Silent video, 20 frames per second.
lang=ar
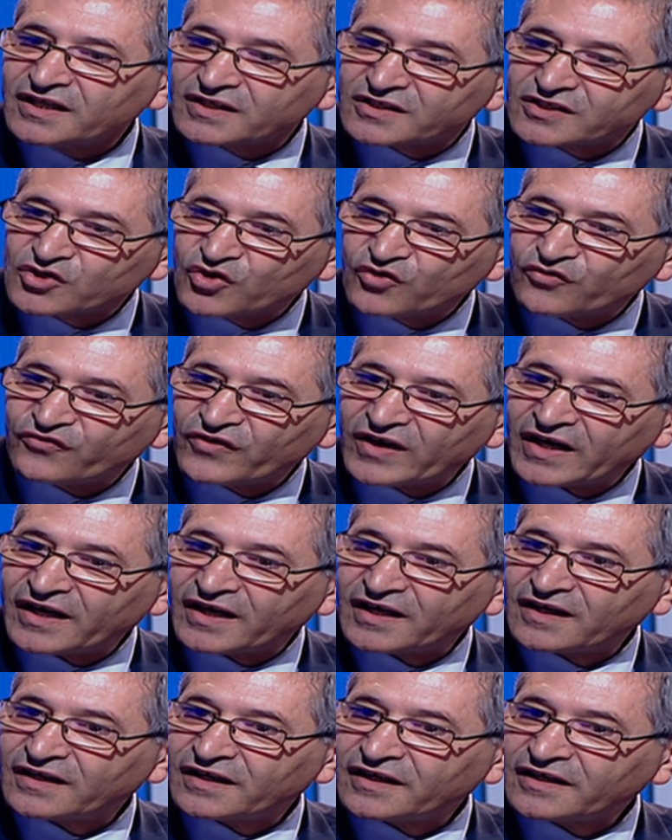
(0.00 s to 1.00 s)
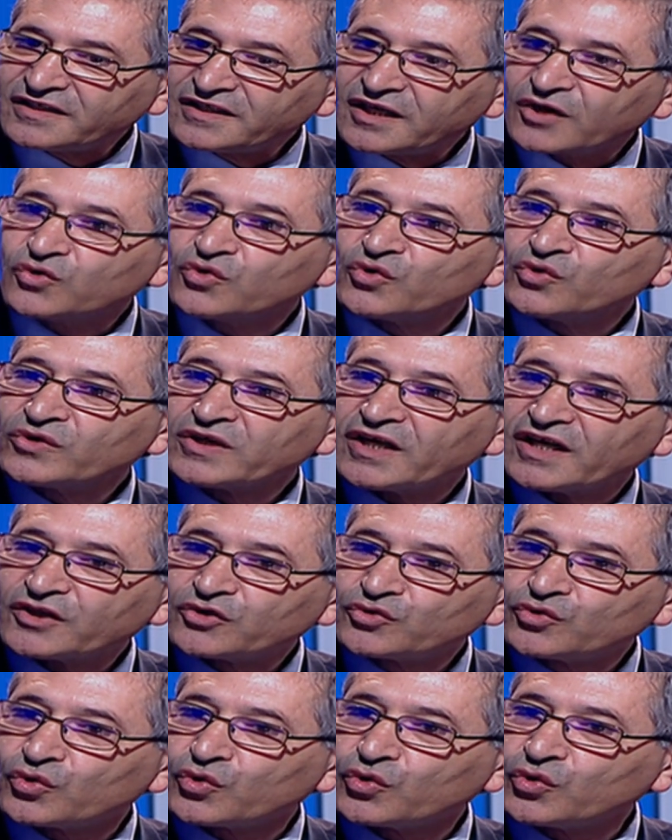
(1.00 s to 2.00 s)
سوف آه، يكون
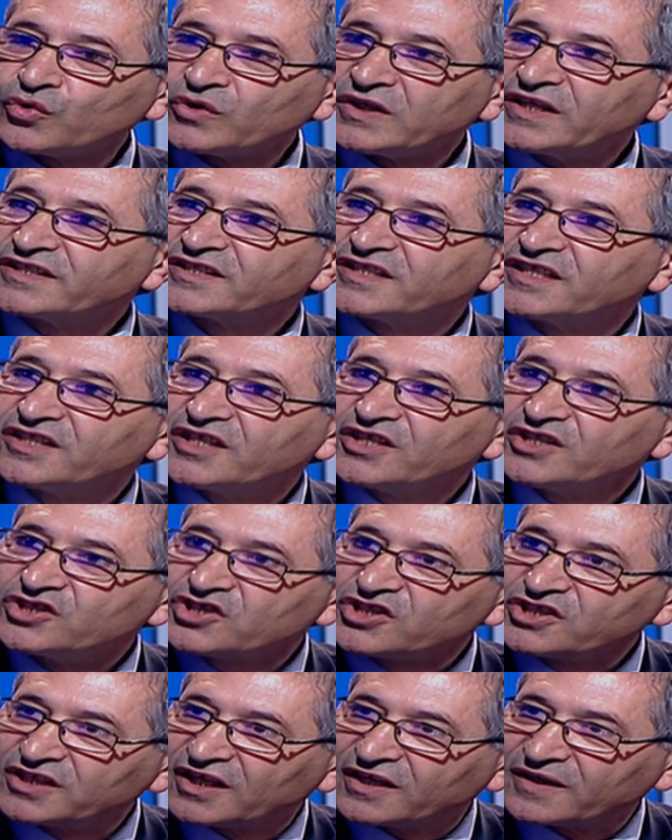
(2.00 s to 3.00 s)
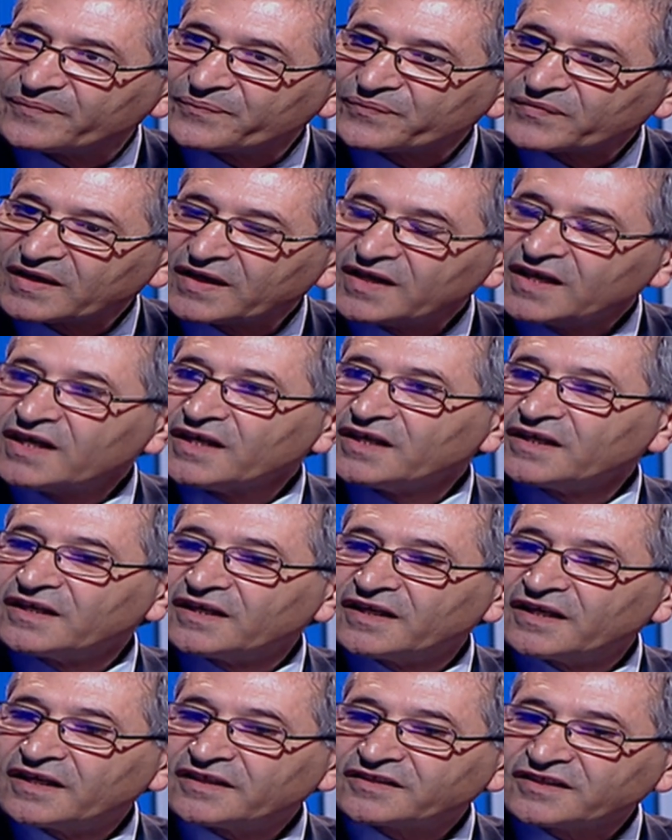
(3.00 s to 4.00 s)
الدخول تدريجيا
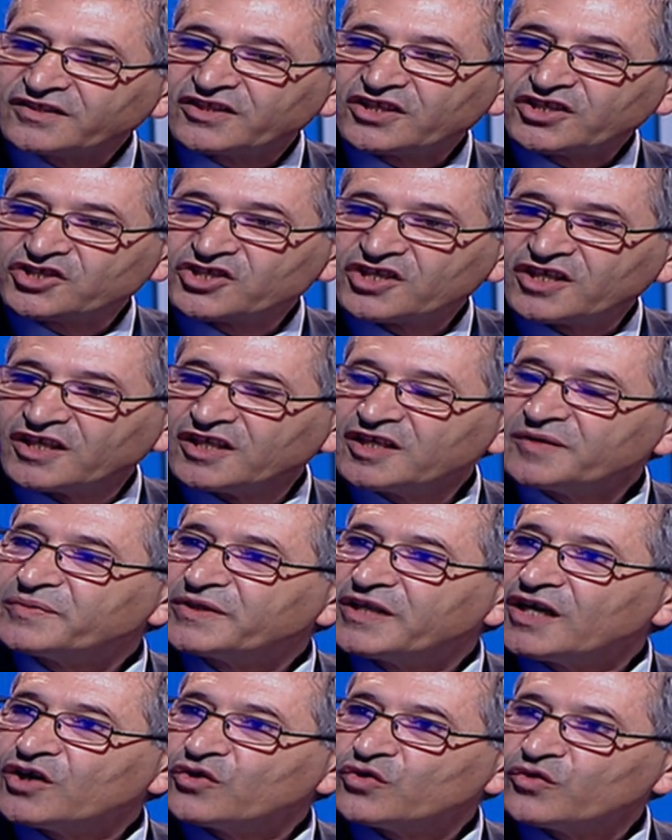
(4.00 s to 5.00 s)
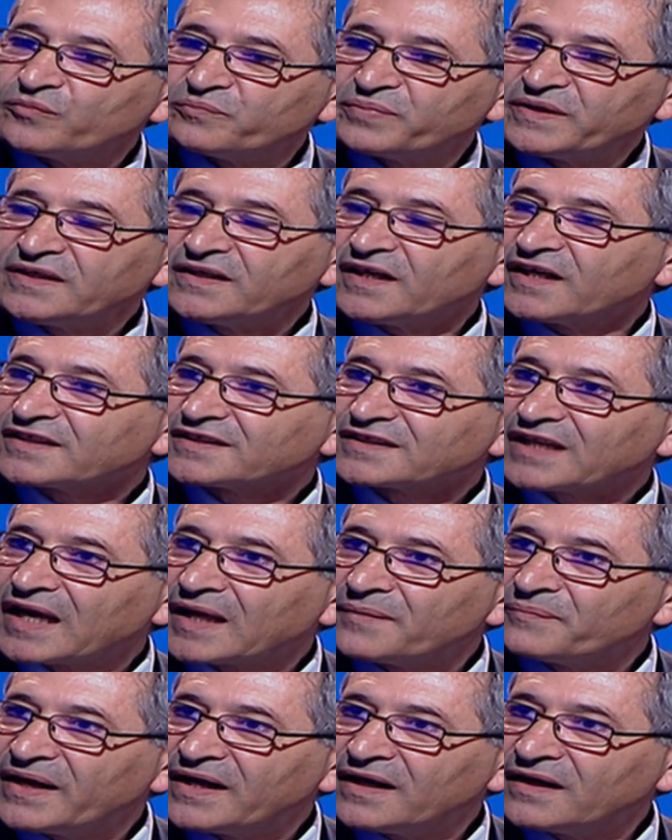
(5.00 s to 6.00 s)
تدريجيا نبداو
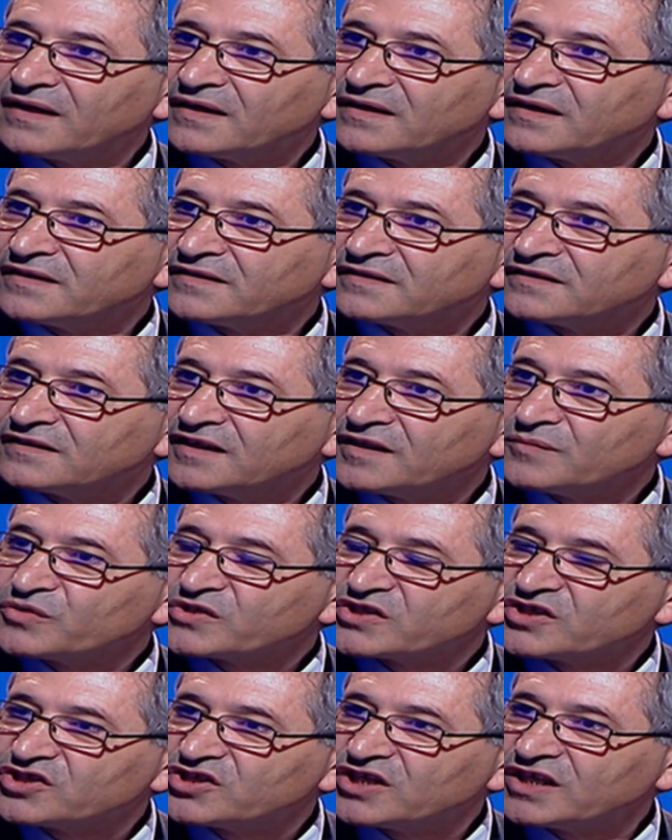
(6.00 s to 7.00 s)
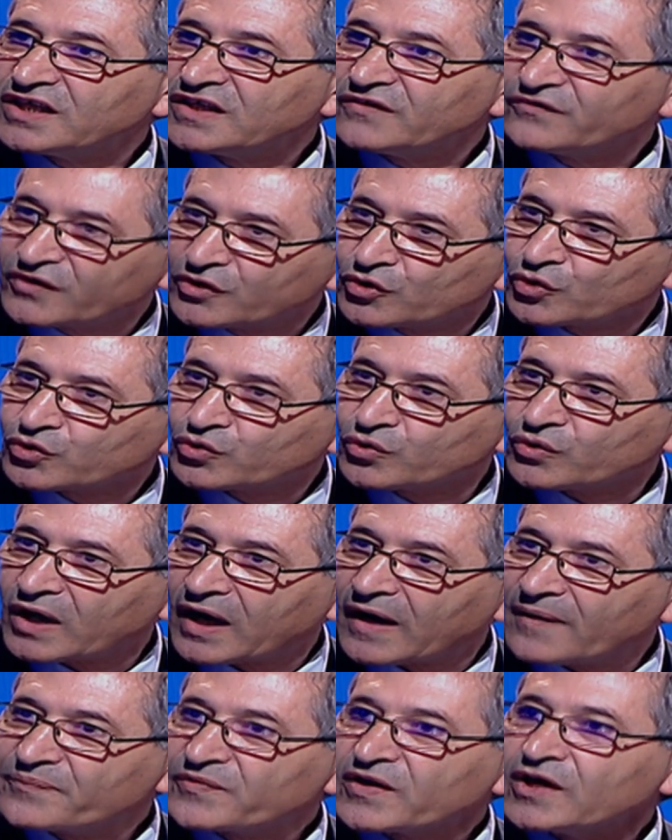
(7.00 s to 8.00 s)
بالطلبة المسجلين في
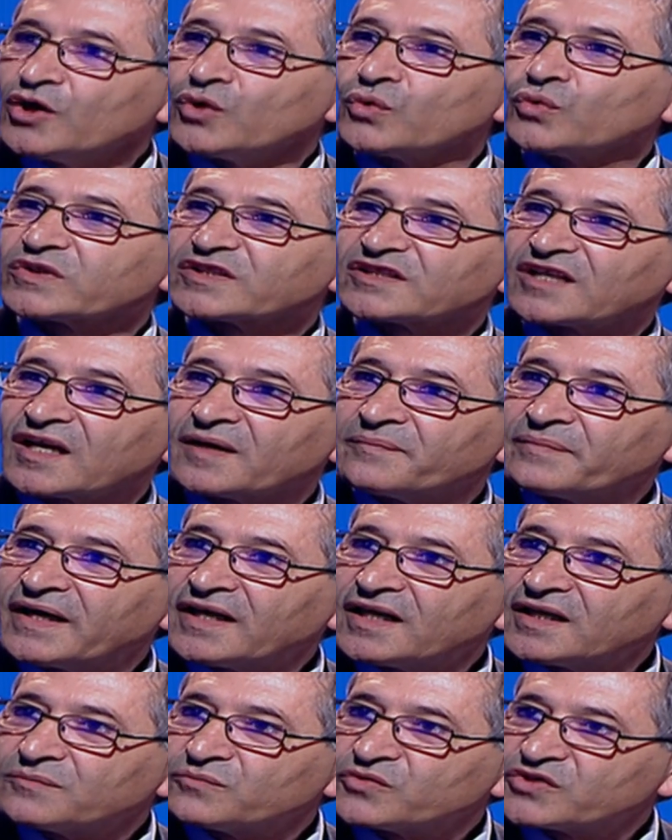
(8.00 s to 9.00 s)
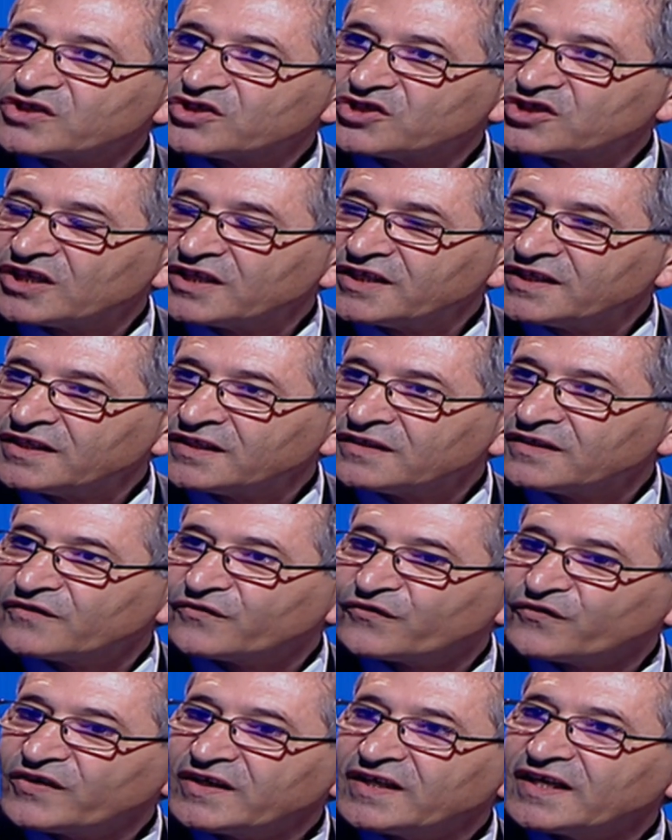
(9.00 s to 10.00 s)
الدكتوراه والطلبة المسجلين
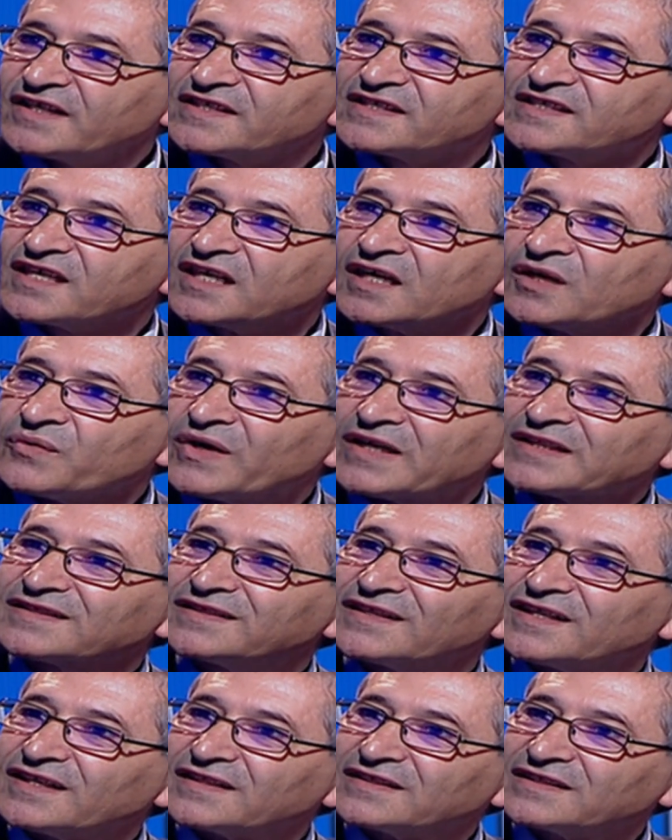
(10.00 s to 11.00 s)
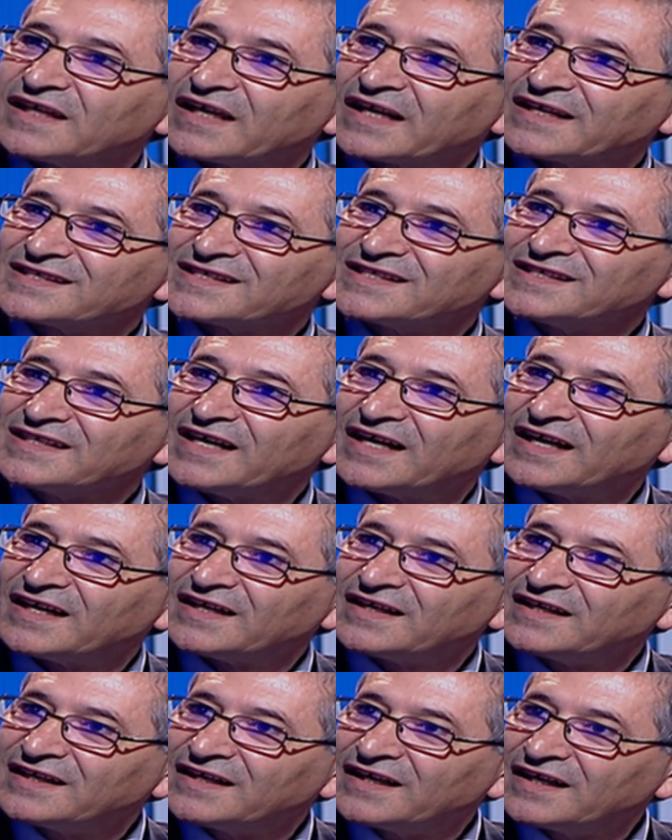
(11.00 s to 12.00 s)
في السنوات الدراسية
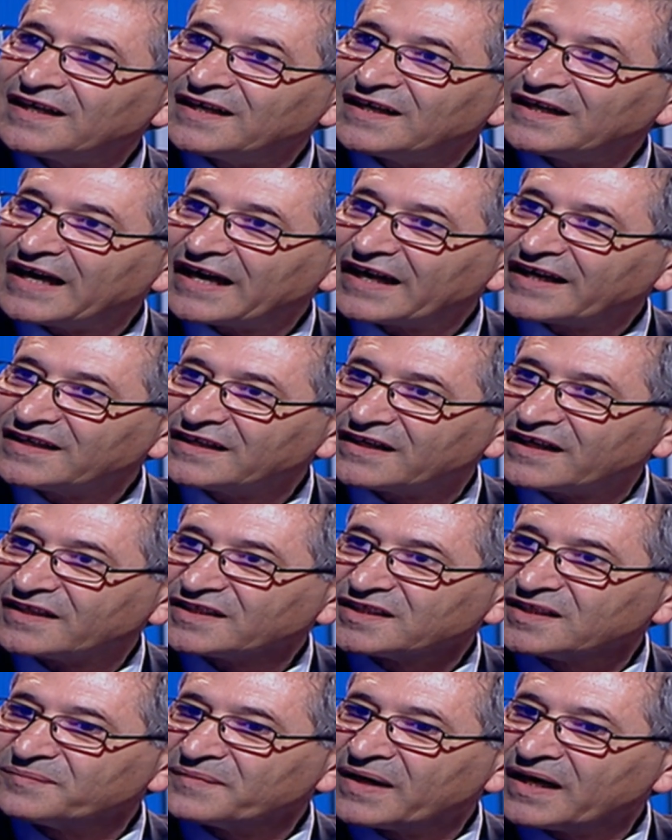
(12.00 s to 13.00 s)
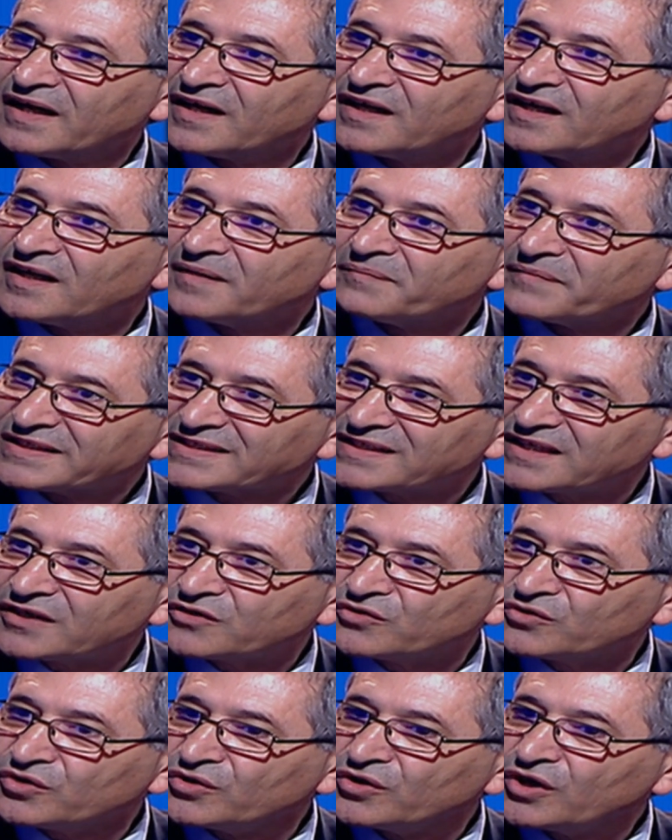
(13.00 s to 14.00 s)
الأخيرة كما ماستر
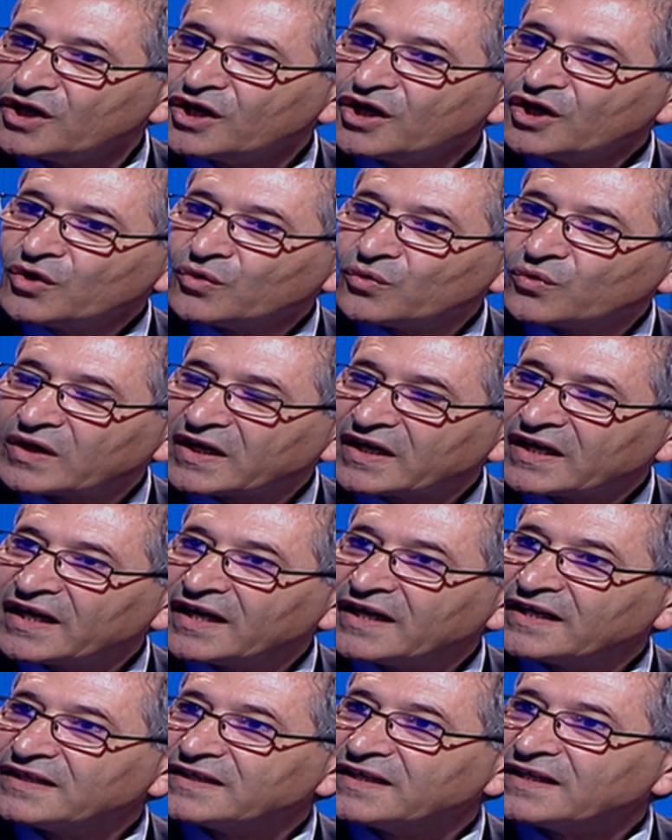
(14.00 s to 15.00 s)
2 ولا